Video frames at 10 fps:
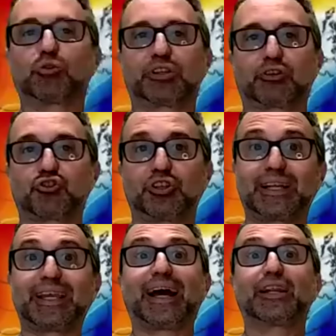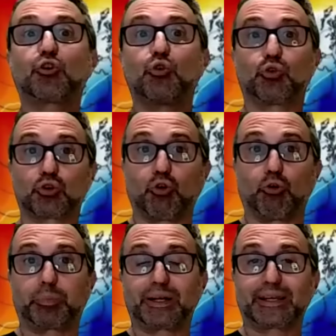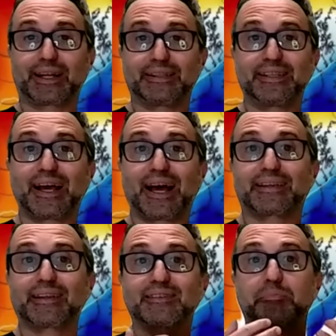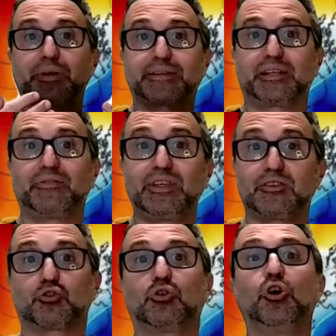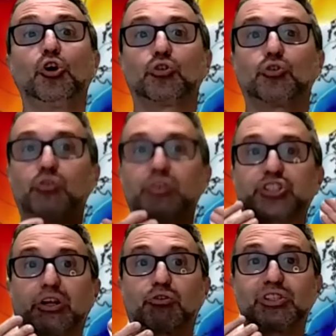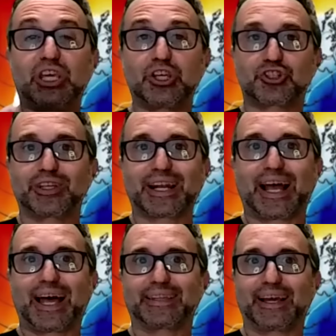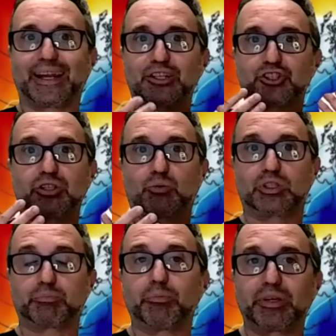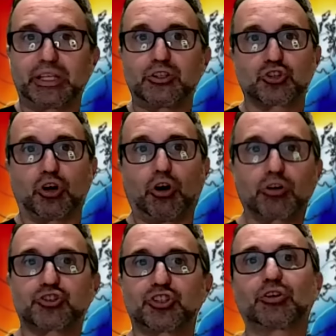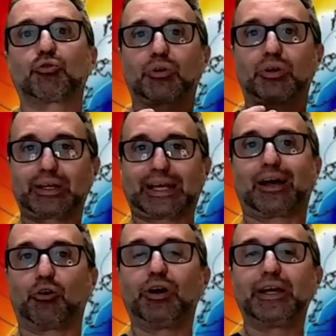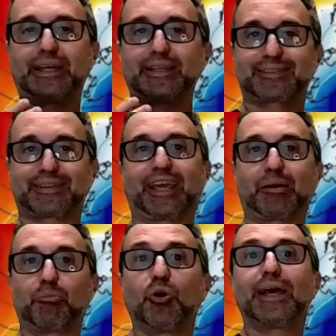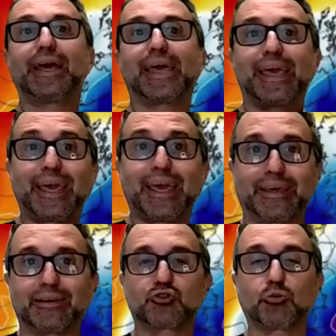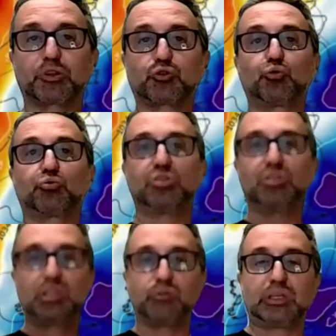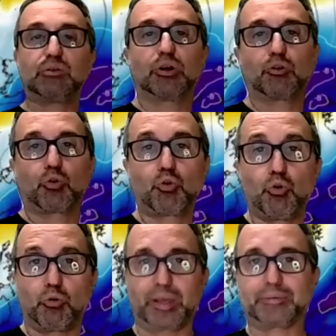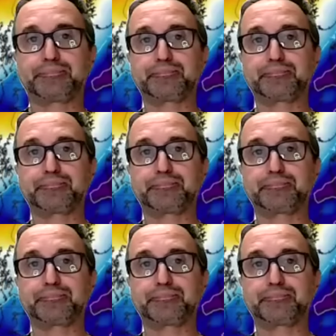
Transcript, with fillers: molte regioni italiane, con Gropel, grandinate ad esempio a Treviso, dove c'erano 10 gradi alle 5 di pomeriggio, oggi con un calo estremo, e soprattutto individuano come